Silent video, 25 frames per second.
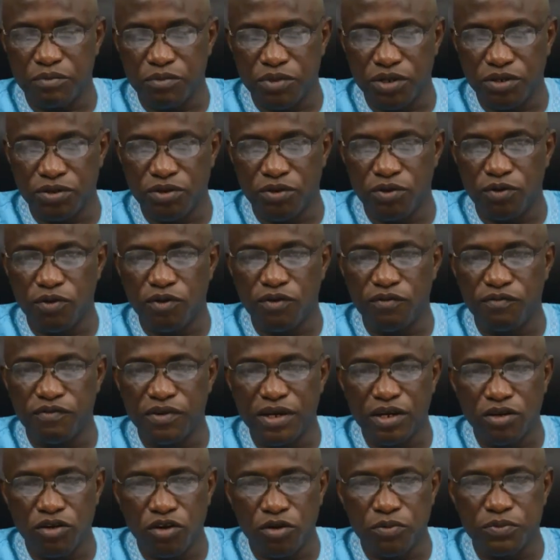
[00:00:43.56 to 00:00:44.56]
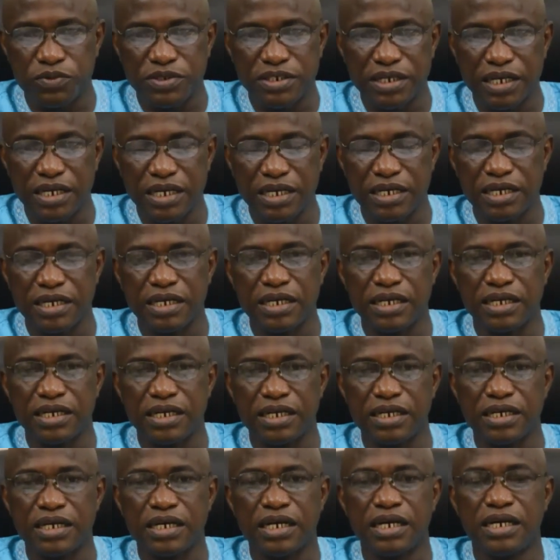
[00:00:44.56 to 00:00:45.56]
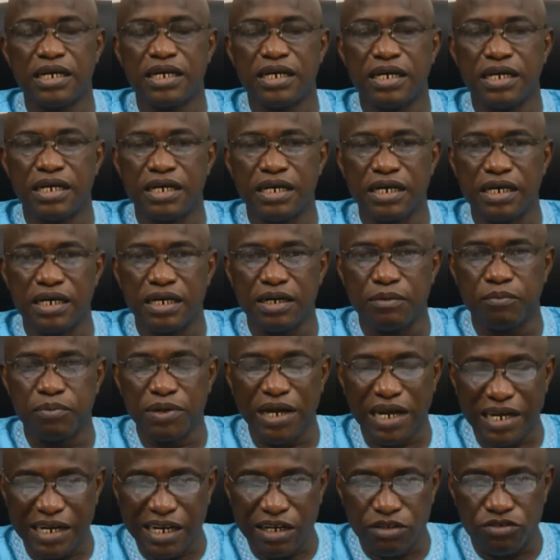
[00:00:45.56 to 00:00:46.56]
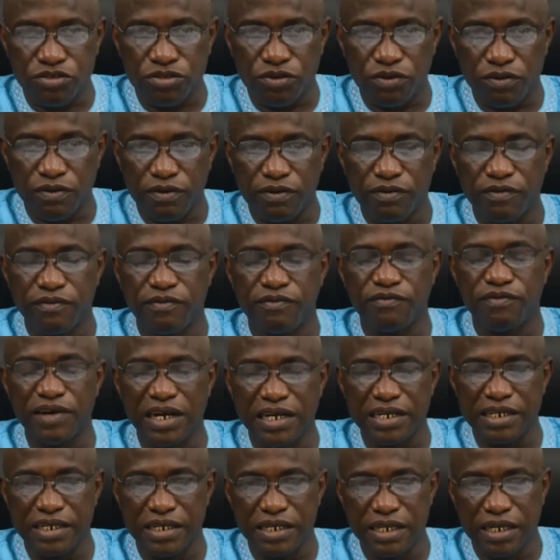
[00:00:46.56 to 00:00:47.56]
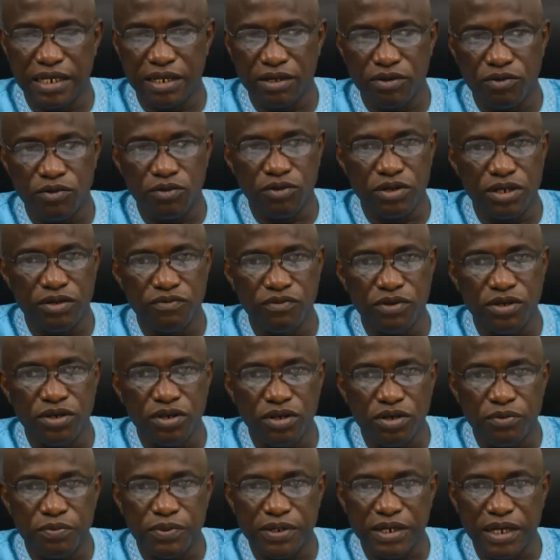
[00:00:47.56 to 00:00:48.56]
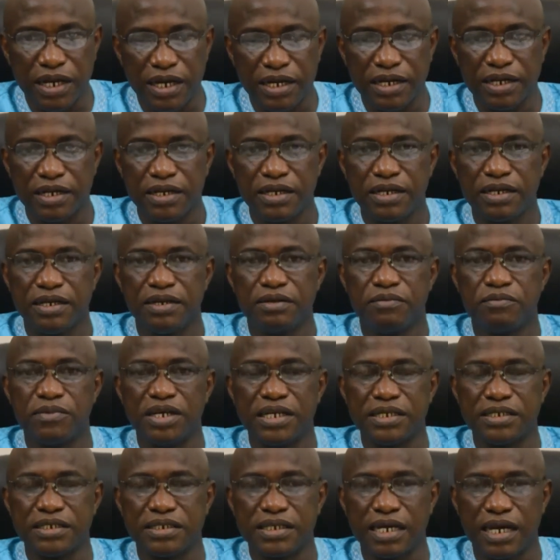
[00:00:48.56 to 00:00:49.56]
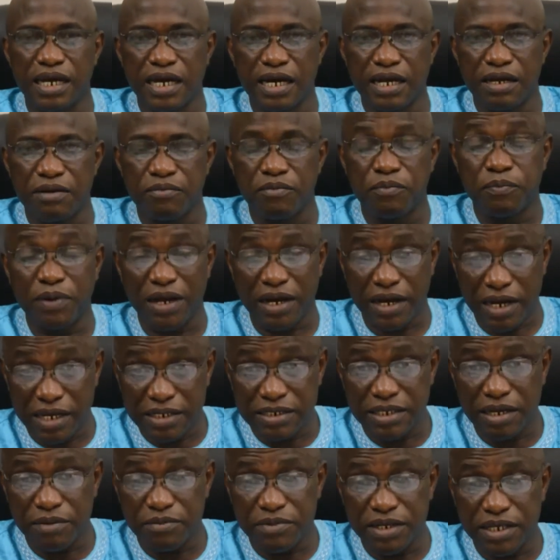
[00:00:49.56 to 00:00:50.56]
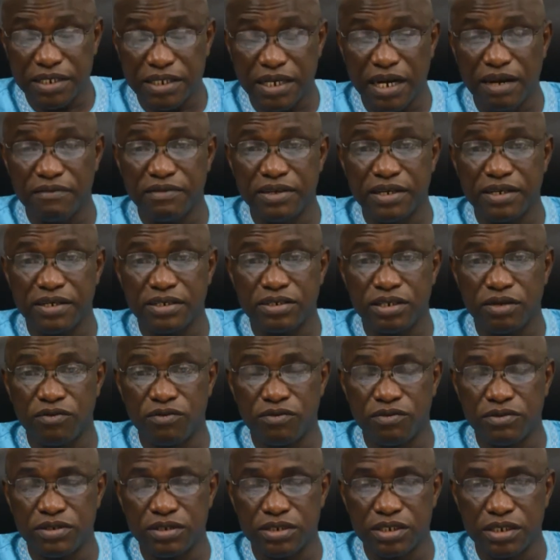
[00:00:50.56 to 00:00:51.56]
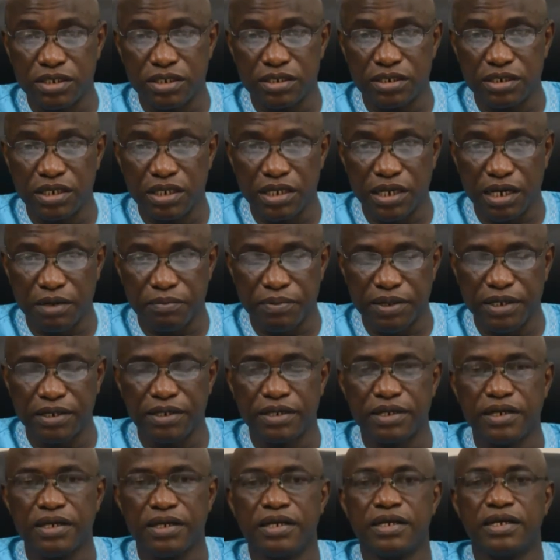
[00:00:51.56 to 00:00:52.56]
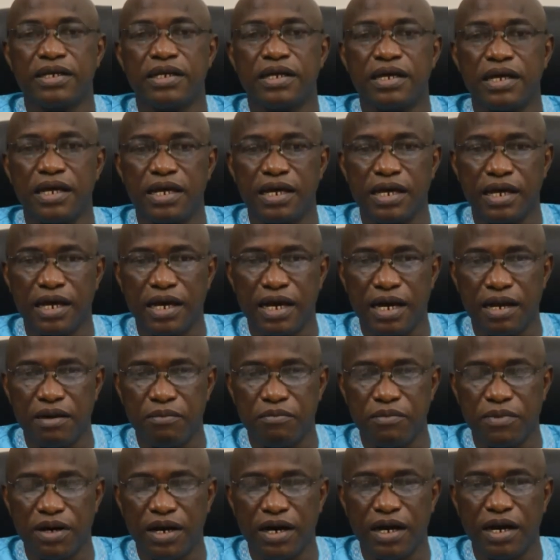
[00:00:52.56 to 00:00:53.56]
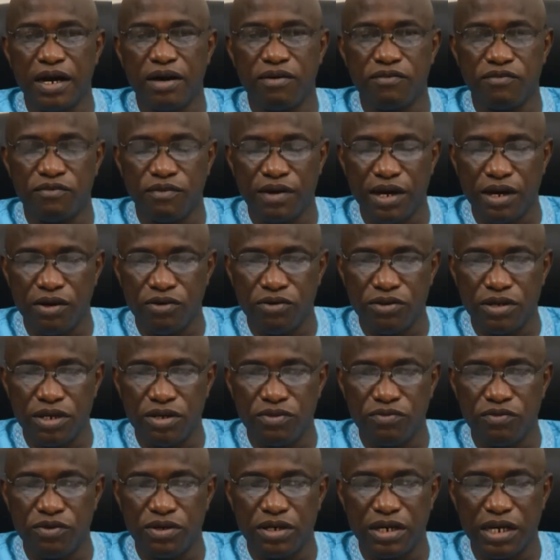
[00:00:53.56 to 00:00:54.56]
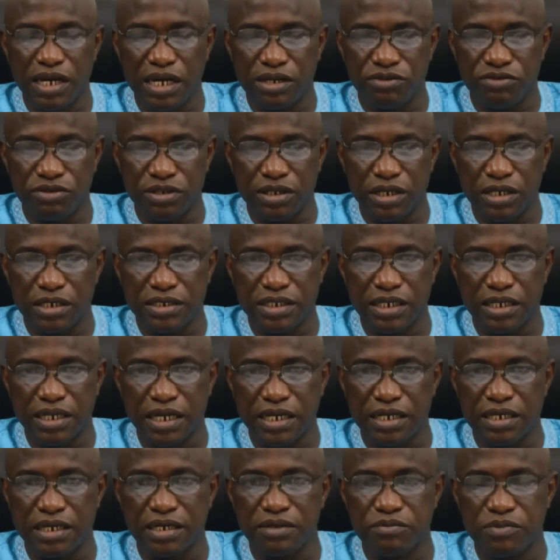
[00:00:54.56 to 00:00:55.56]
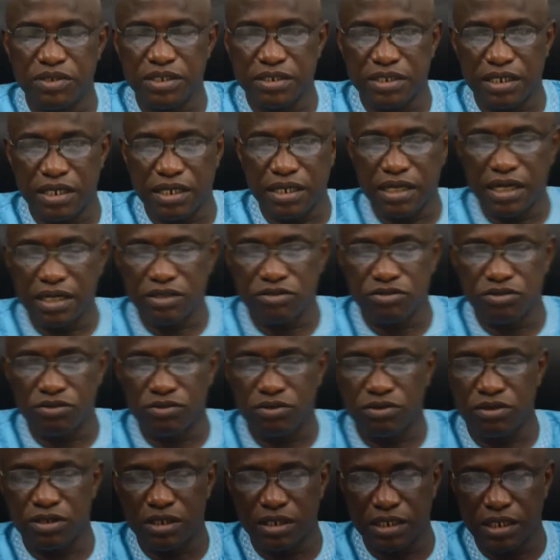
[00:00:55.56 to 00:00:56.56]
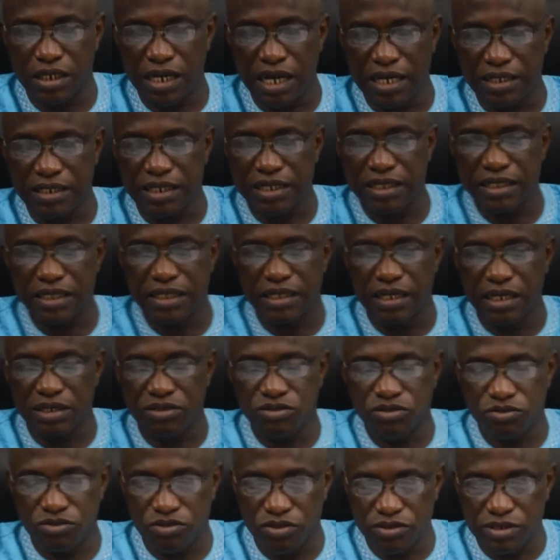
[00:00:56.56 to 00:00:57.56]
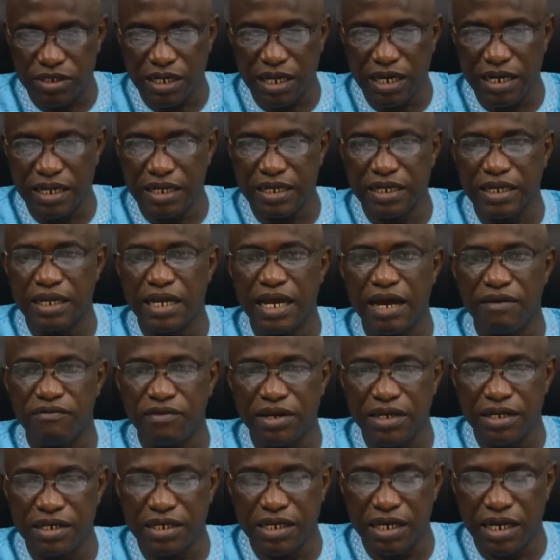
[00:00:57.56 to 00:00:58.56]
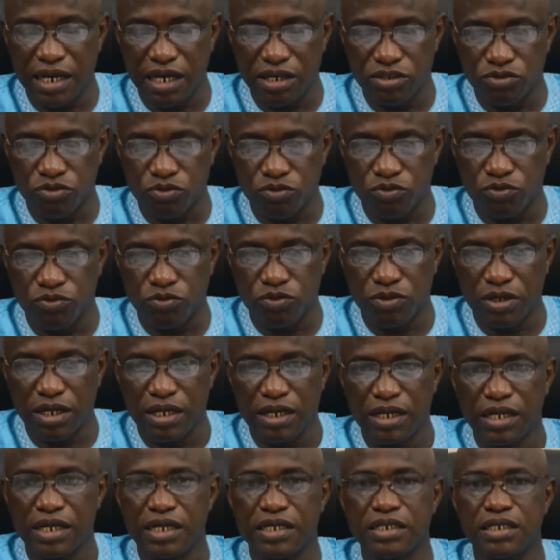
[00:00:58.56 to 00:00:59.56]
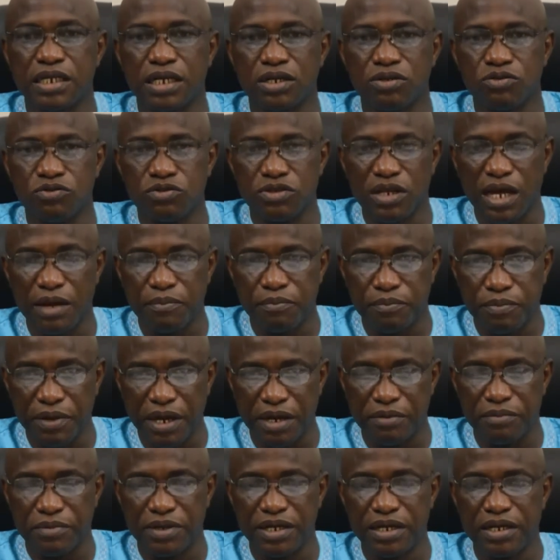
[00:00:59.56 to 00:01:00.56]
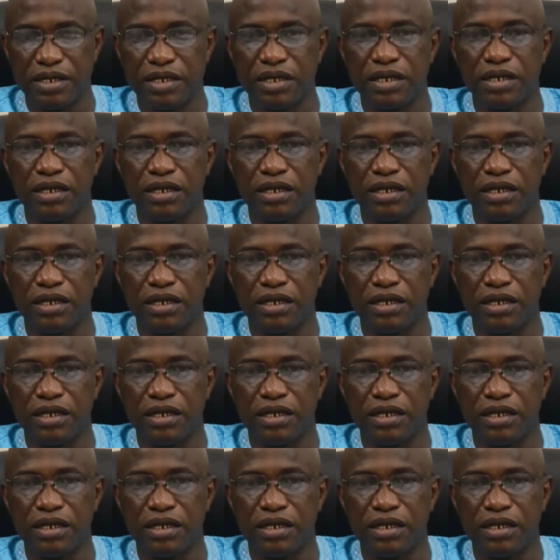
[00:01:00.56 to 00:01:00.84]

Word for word: millions ont fait l'objet d'un euh, plan d'action validé au niveau de l'hôpital mais également par l'ensemble des travailleurs, je, le répète, et également envoyé au niveau de la tutelle, c'est-à-dire le ministère de, euh, de la Santé et de l'Action sociale, qui a validé à son tour, et ce qui nous a permis de